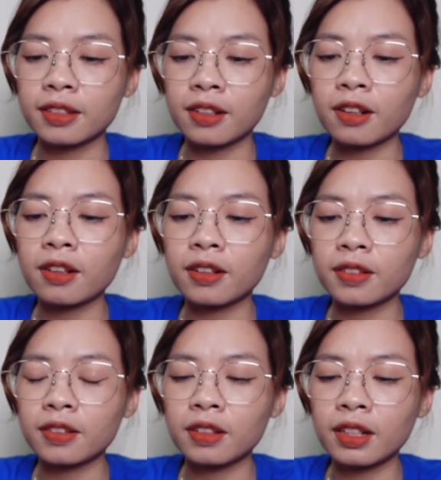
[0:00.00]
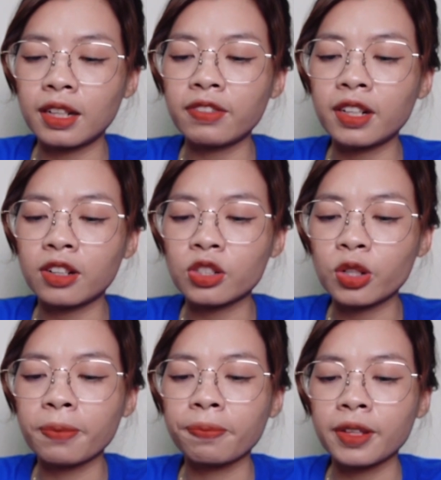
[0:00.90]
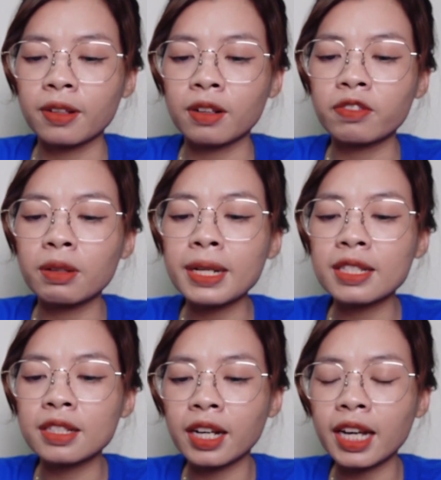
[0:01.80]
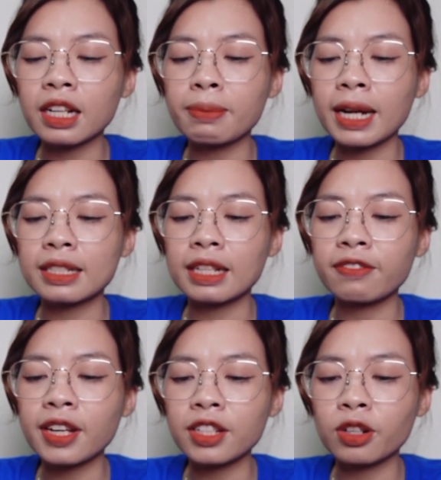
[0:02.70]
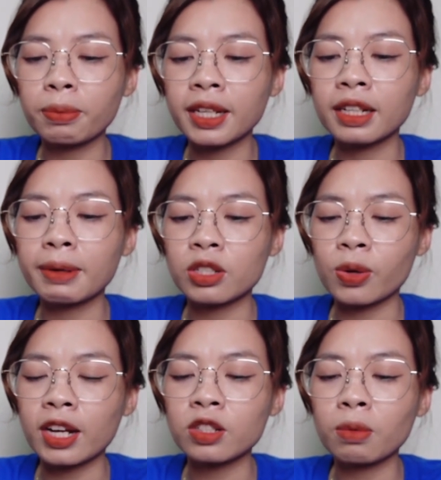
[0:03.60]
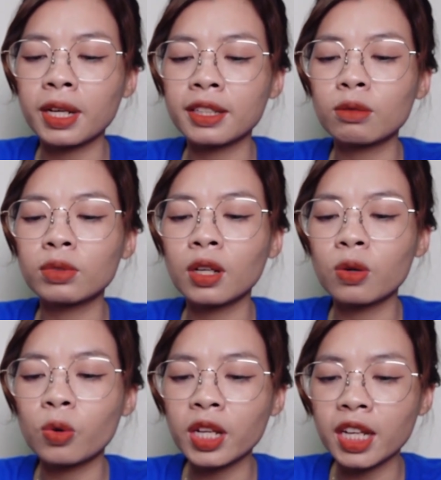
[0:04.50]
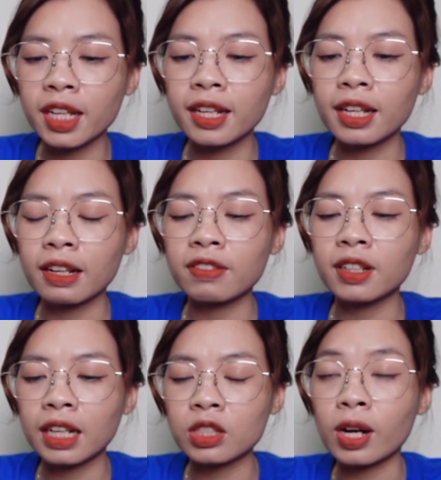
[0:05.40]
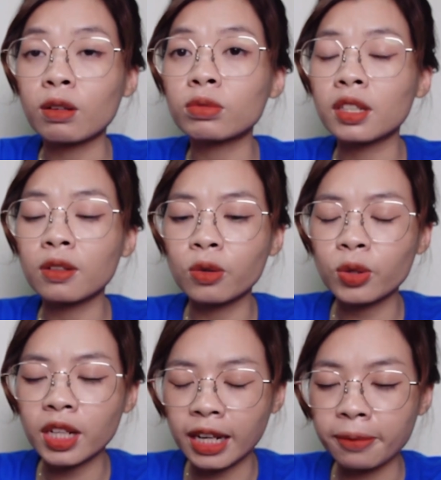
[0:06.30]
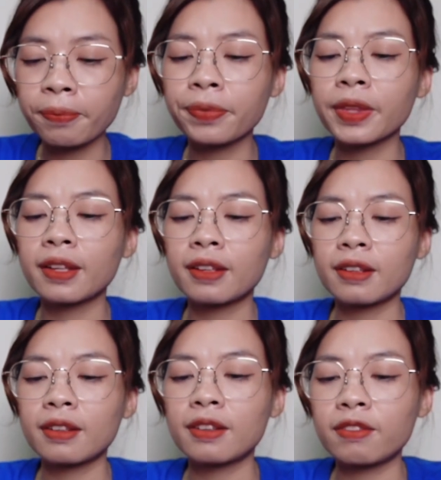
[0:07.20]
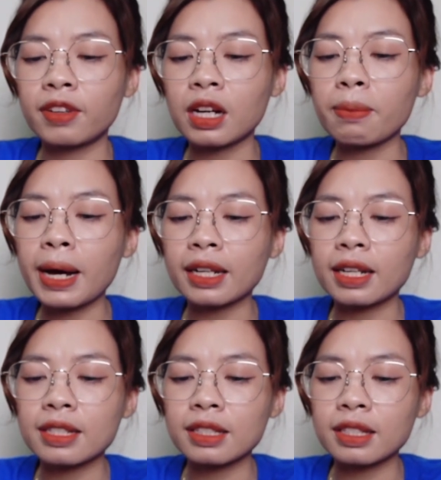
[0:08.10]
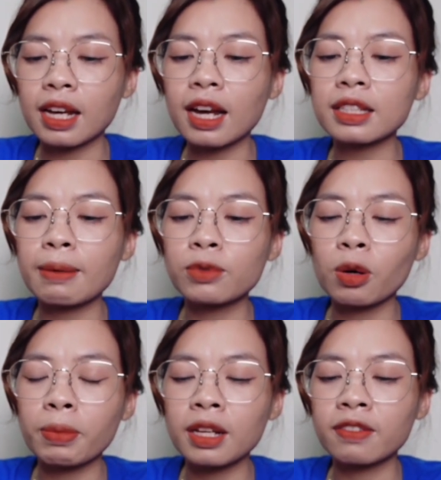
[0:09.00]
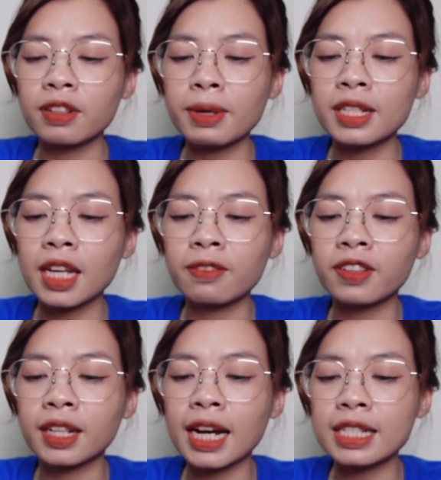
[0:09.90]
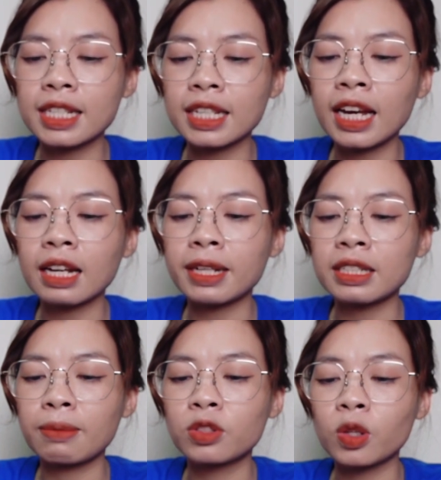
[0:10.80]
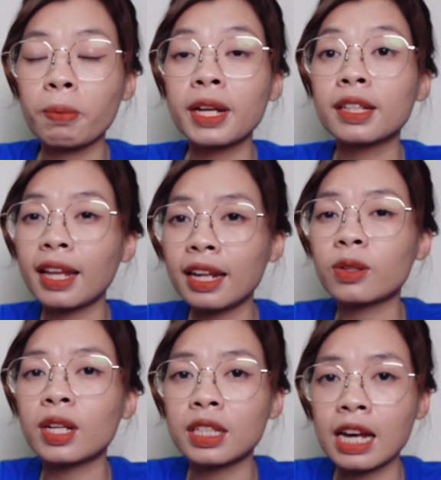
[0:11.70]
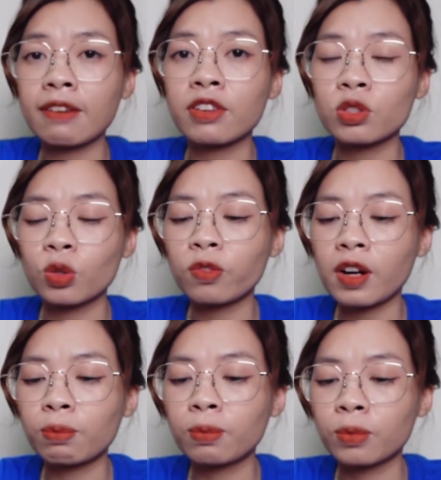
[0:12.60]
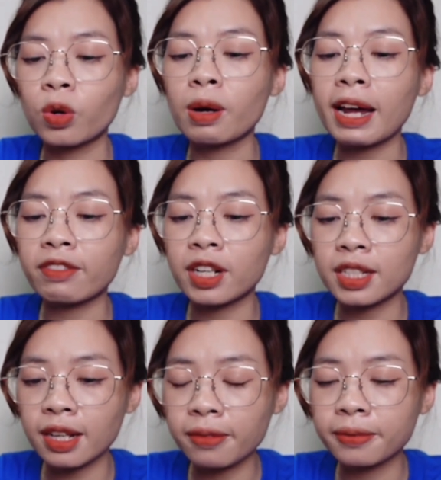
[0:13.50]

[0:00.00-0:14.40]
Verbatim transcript: Đó, đến phần đó rồi. Còn phần bên dưới ấy, các bạn sẽ viết cho mình, các bạn xóa cho mình thông tin cũ đi. Cái phần này xóa thông tin cũ đi này. Và các bạn là sẽ nhập cho mình phía bên trên phần kanji ấy, các bạn nhập cho mình tên tòa nhà và số phòng của các bạn vào đây nhé.